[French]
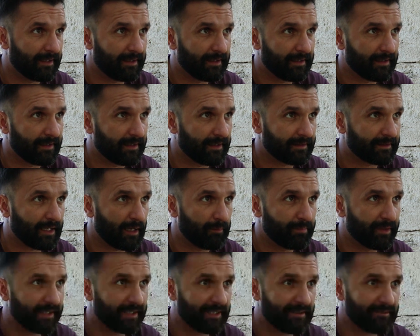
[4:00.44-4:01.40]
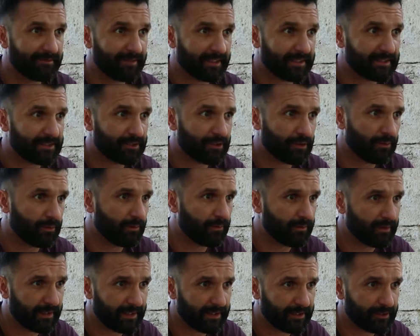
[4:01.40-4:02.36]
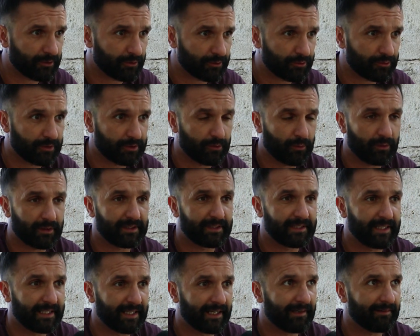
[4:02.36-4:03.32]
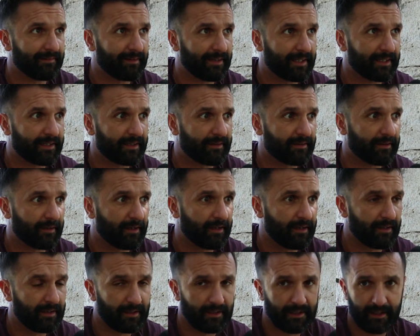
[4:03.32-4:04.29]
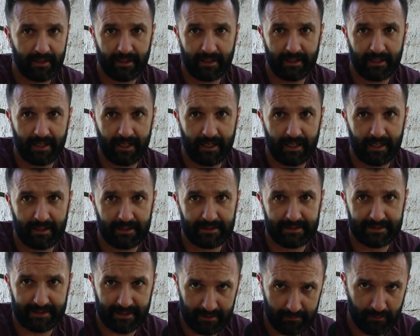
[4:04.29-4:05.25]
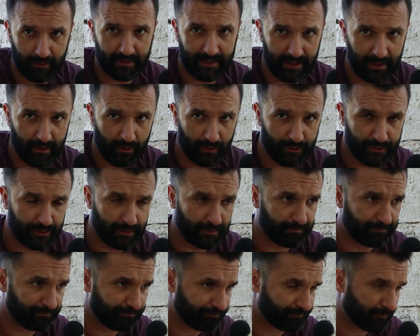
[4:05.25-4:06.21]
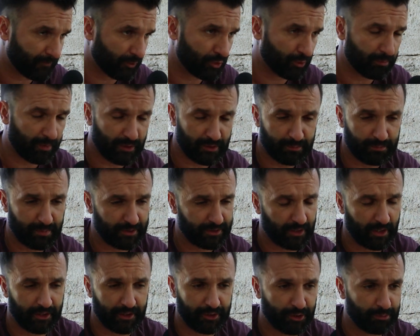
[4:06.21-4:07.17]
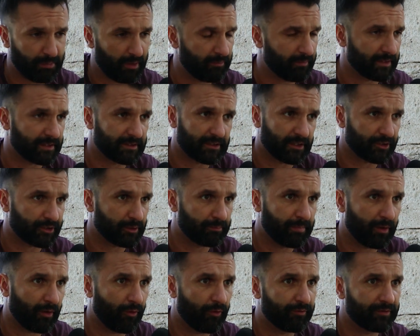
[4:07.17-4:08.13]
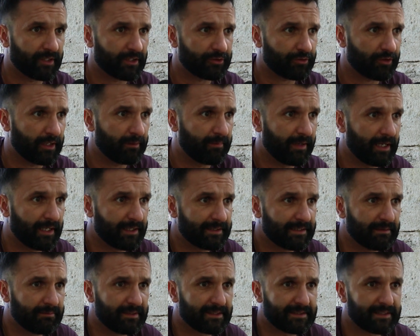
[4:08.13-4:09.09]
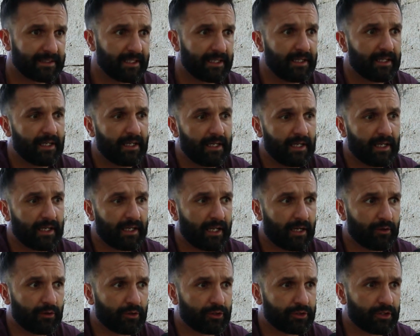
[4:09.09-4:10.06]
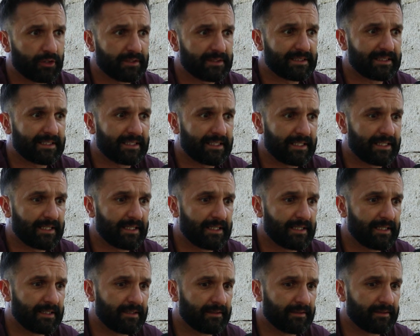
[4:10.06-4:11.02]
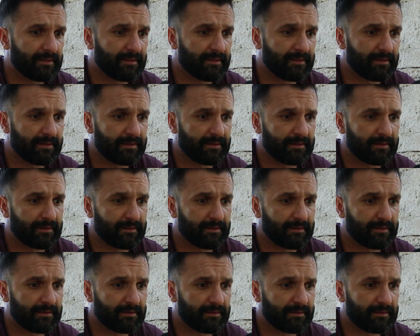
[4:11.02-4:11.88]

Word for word: euh, attrapé une infection et je suis donc né avec la salmonellose. Je ne suis pas un spécialiste, je ne suis pas médecin, je ne vais pas revenir sur la maladie, mais c'est quelque chose qui, euh,